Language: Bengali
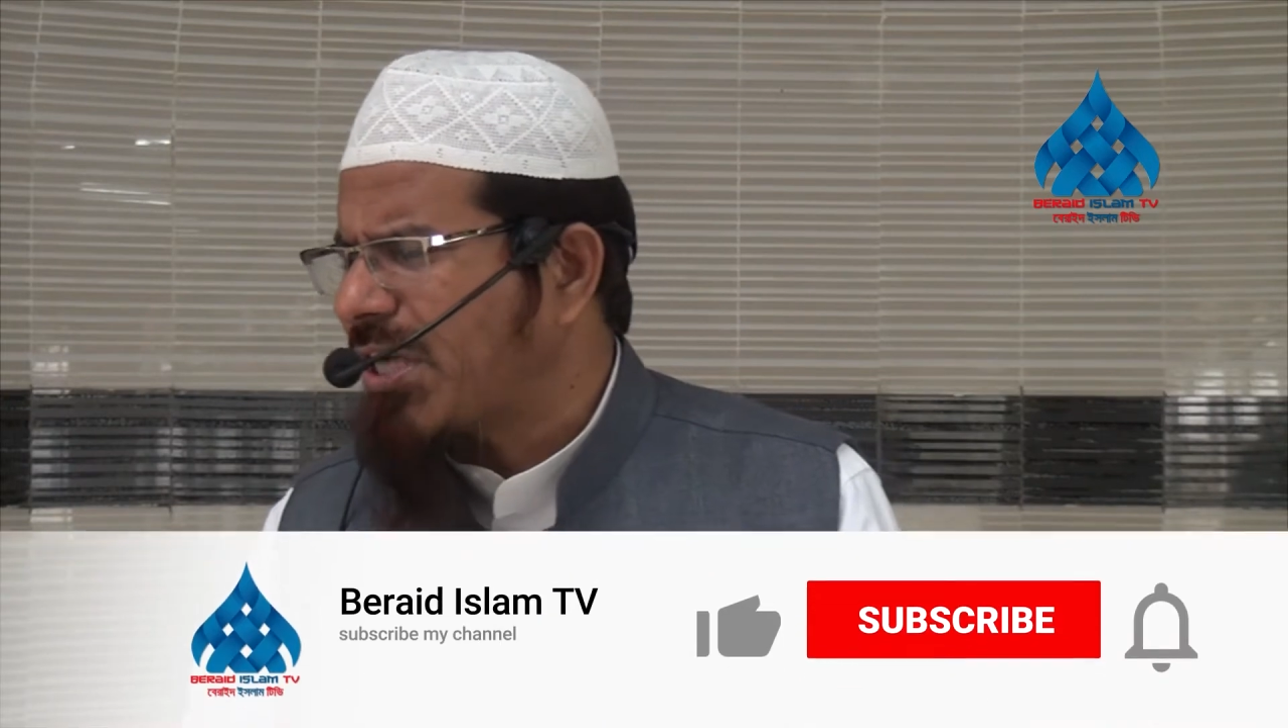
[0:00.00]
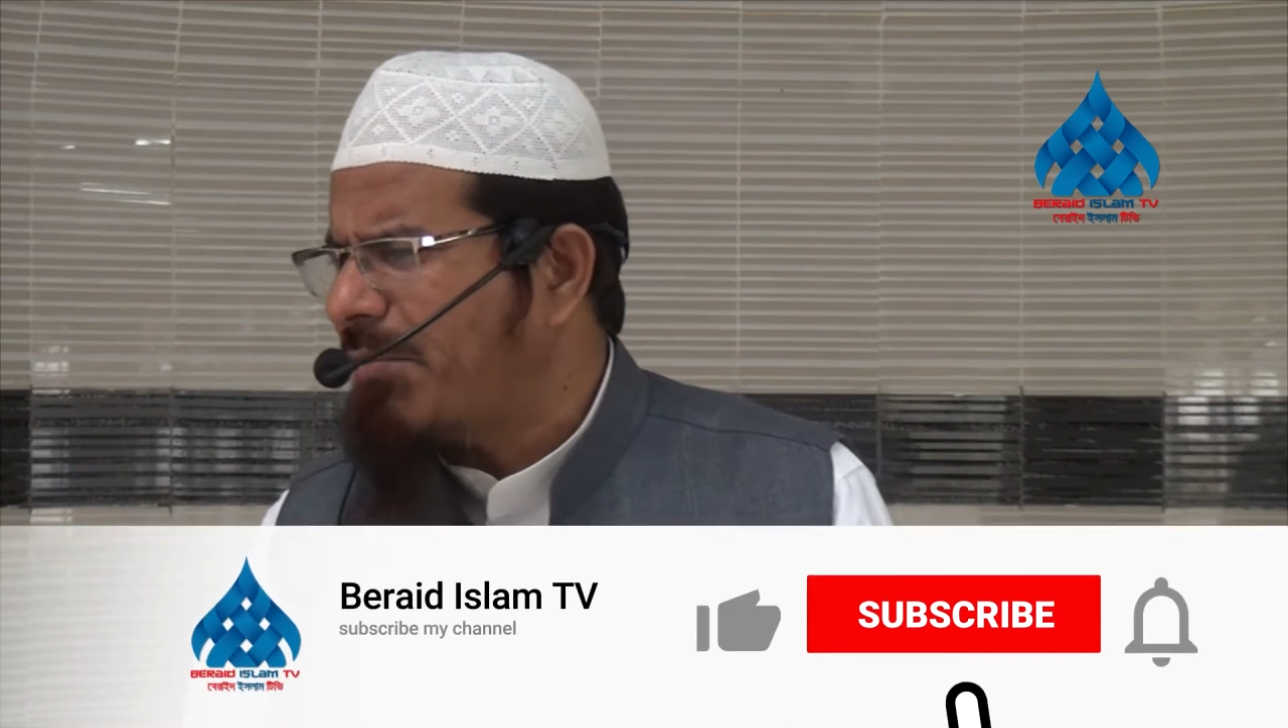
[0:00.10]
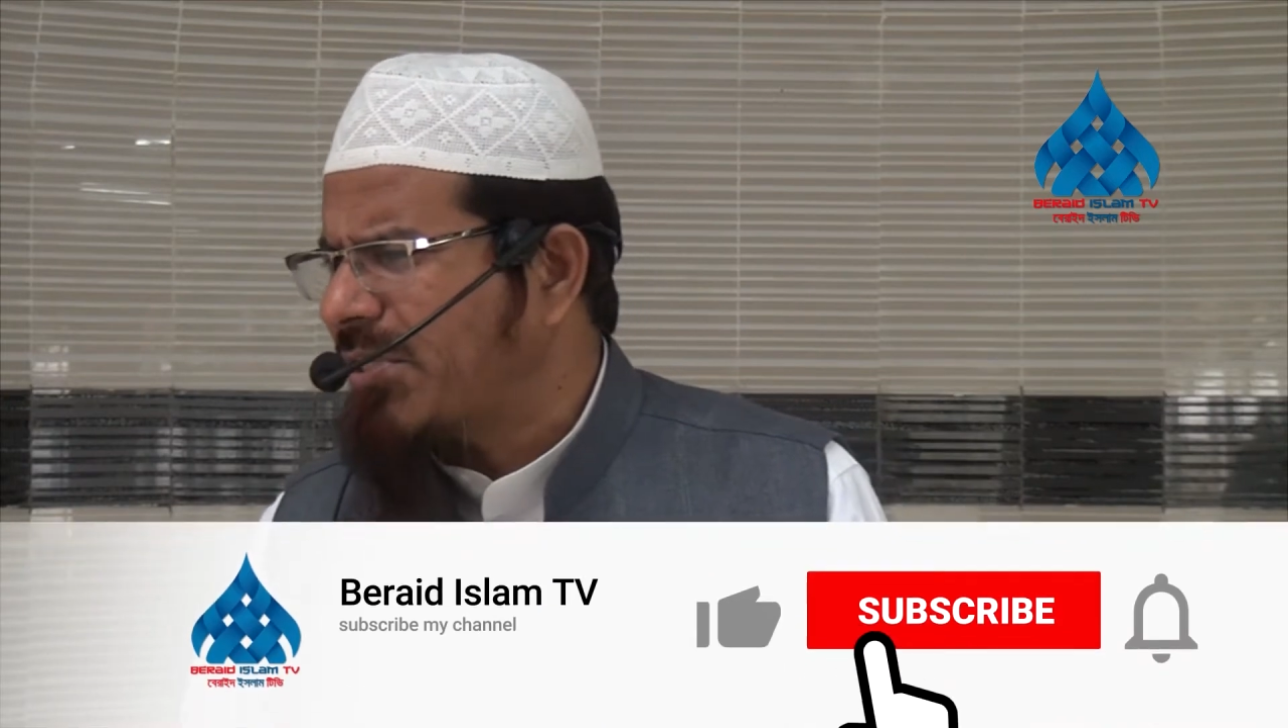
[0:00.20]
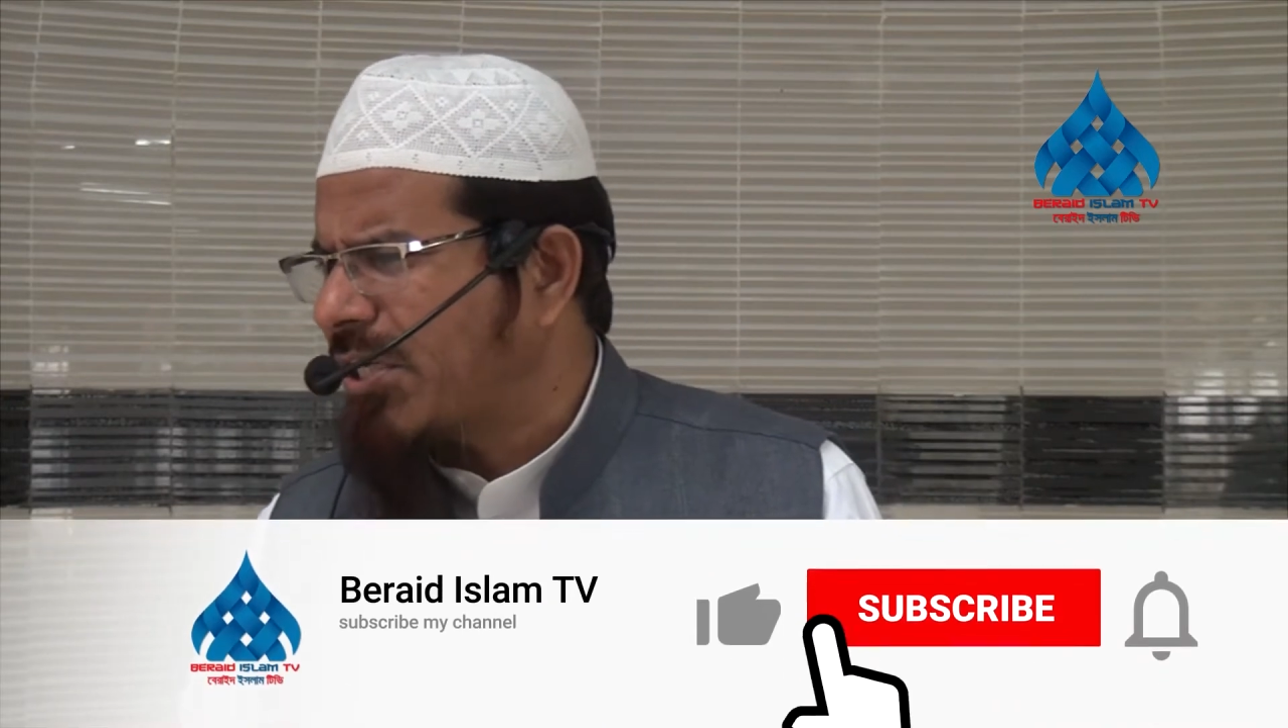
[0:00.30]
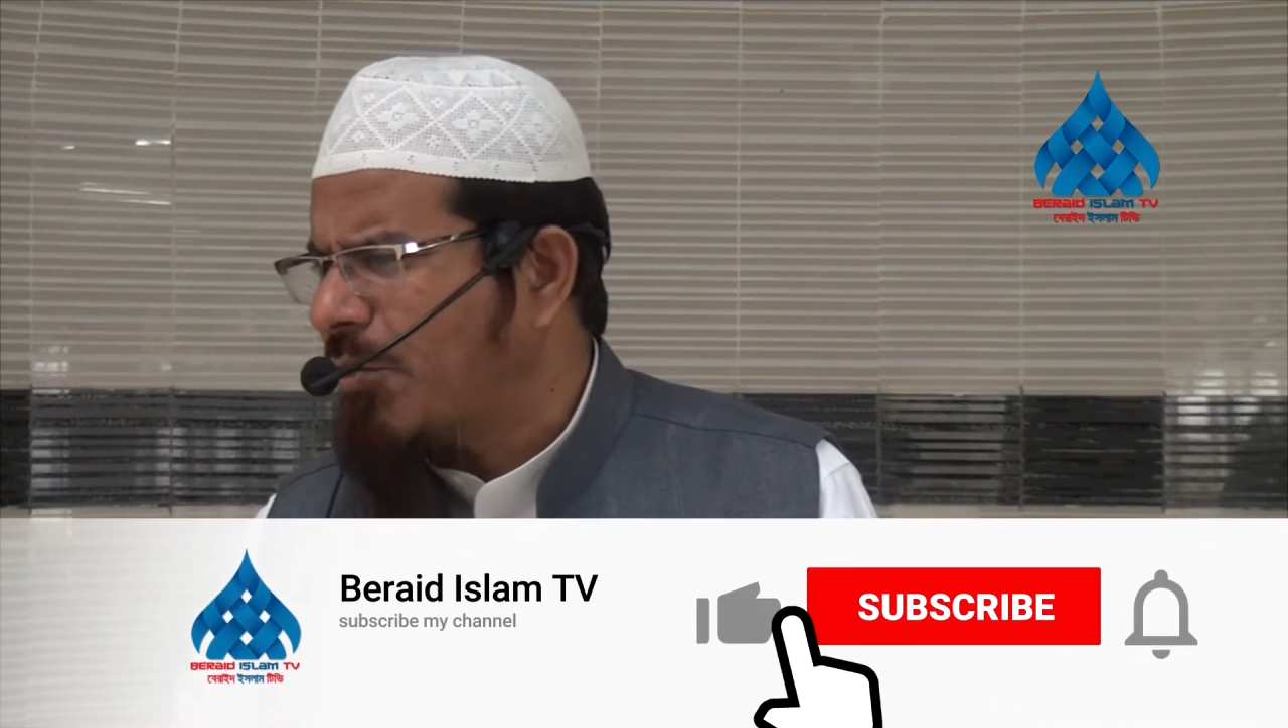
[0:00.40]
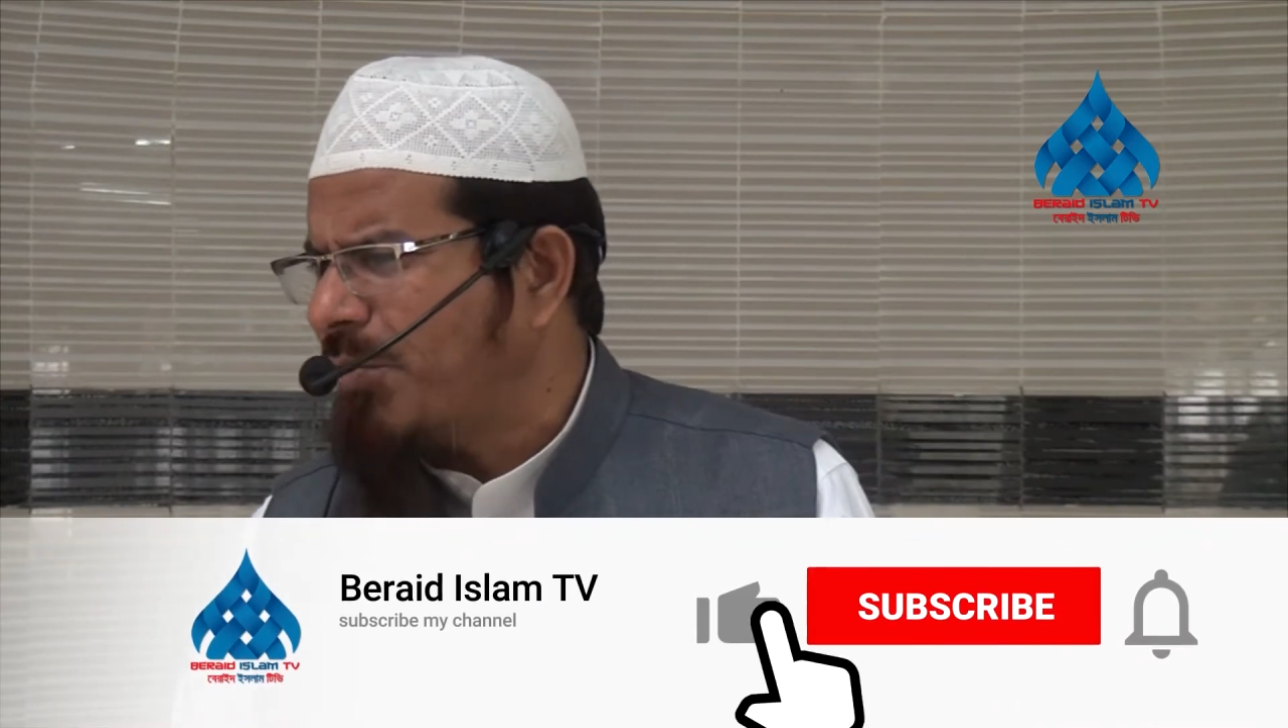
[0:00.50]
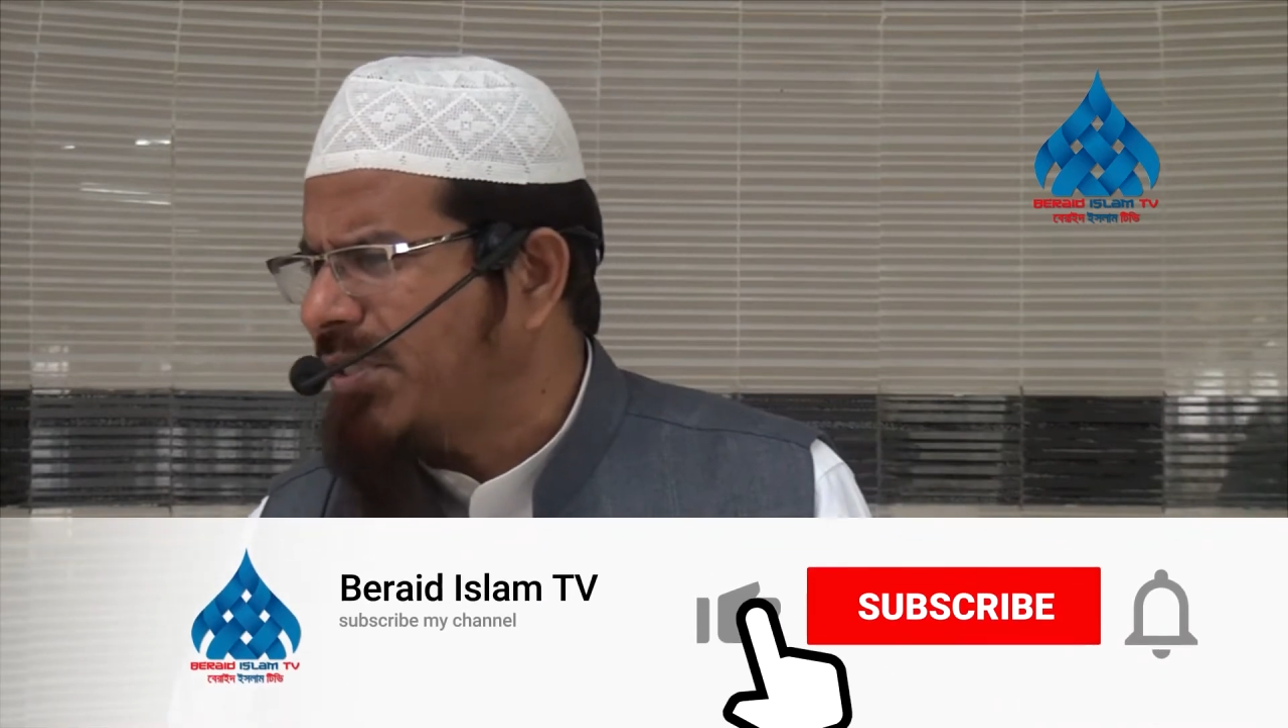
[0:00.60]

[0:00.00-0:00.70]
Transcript: হিসাবে যেন